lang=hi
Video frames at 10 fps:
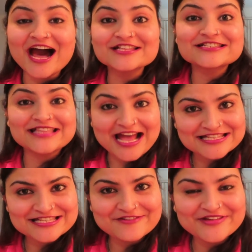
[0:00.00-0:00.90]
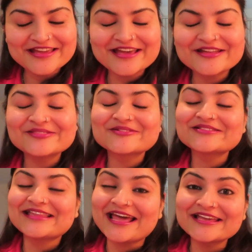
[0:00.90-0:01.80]
आज थैंक्स गिविंग है तो
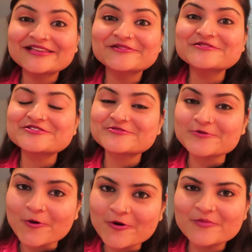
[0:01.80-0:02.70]
थैंक यू सो